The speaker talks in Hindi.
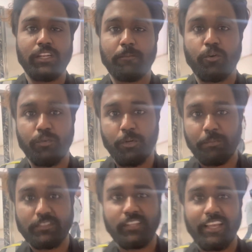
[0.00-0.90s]
आपको वीडियो
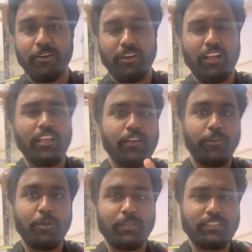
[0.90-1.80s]
पसंद आया होगा
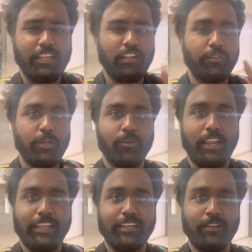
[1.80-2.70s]
वीडियो पसंद आया ना वीडियो को
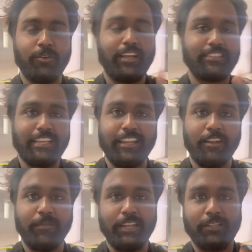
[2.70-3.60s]
लाइक करो एंड
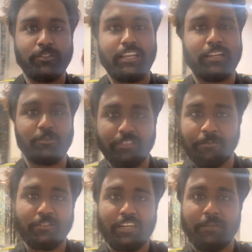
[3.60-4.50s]
चैनल पे नए तो चैनल को
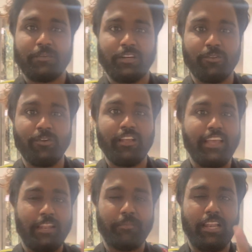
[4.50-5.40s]
सब्सक्राइब कर दो
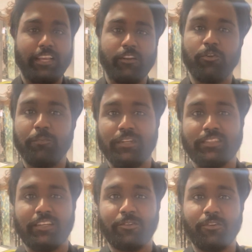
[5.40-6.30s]
एंड बेल आइकन को भी
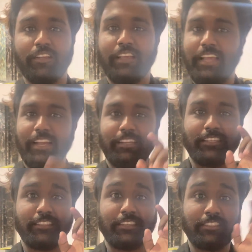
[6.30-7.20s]
प्रेस कर दो एंड
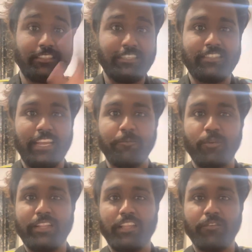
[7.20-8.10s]
इट्स टाइम
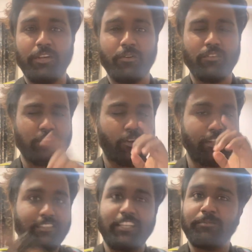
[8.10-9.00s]
टू एंड द वीडियो चलो
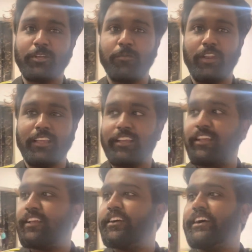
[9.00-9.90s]
हंसराज भाई को
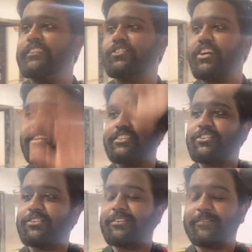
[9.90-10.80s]
बुलाएंगे
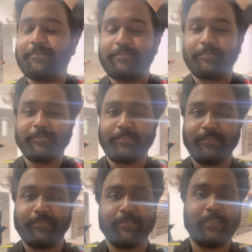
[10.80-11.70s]
हंसराज
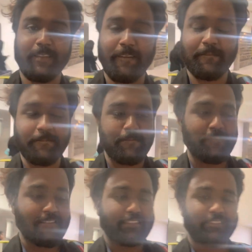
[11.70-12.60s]
क्या बोलो
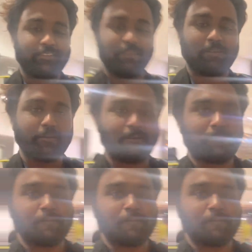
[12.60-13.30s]
सो